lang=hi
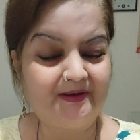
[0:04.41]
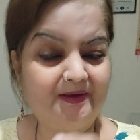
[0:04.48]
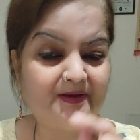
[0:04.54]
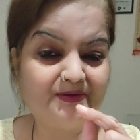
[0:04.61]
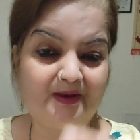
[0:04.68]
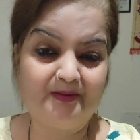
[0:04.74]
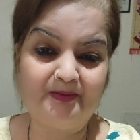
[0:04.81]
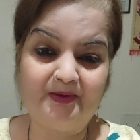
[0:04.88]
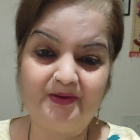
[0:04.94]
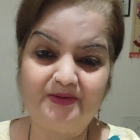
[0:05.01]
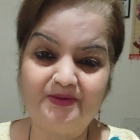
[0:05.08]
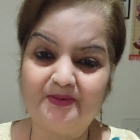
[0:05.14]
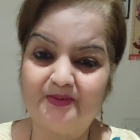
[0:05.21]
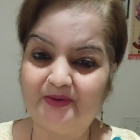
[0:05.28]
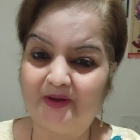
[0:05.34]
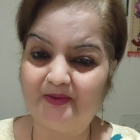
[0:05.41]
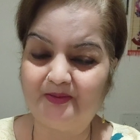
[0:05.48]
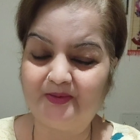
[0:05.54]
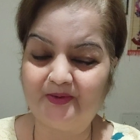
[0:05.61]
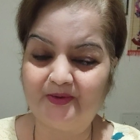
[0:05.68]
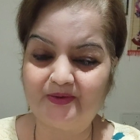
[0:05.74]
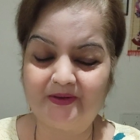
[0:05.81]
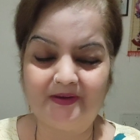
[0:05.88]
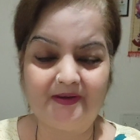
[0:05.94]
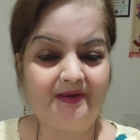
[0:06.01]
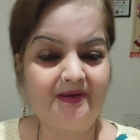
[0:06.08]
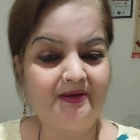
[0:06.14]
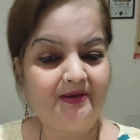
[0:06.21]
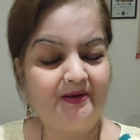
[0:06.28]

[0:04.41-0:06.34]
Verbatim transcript: या सामने से बुरा बोलते हैं